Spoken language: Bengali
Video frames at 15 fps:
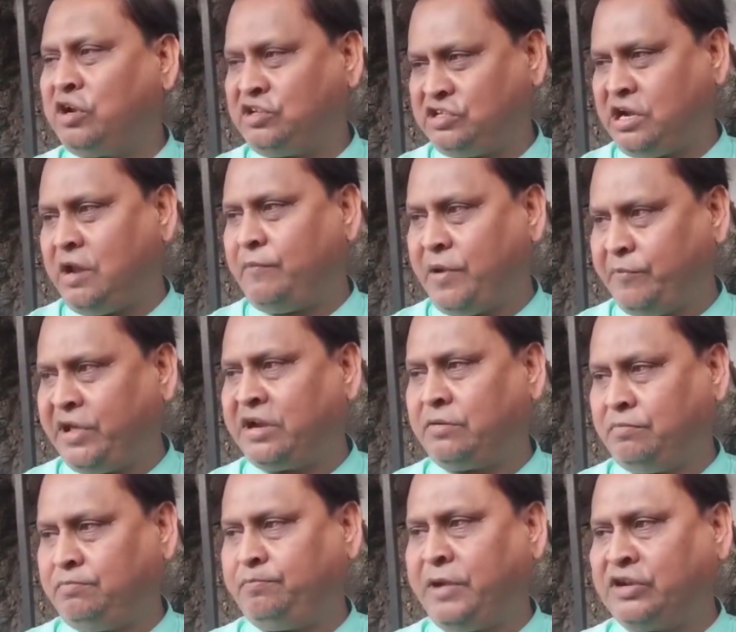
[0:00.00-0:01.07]
করেছিলাম আমার
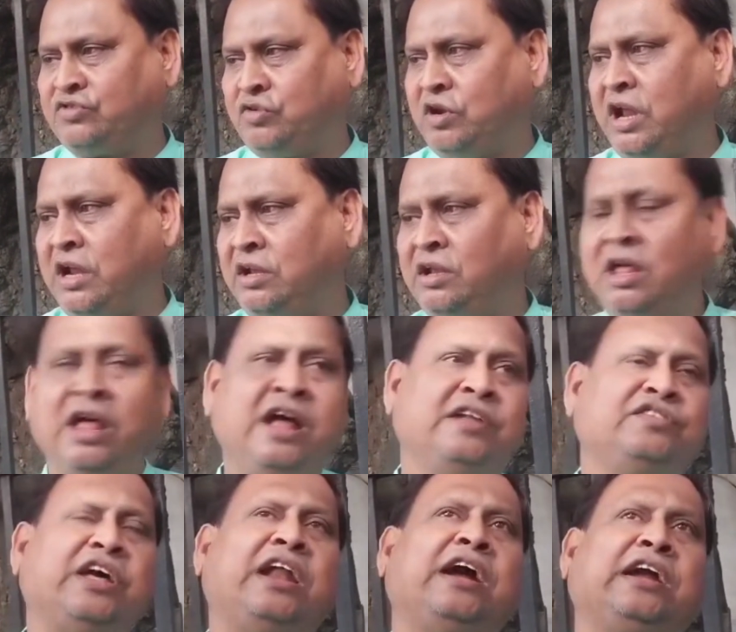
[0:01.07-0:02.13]
পার্সোনাল
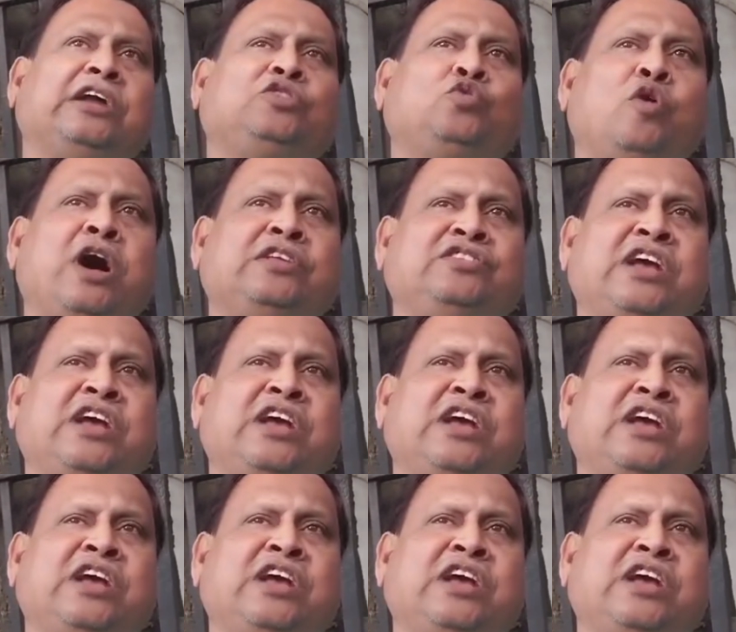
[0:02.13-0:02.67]
তার আগে দু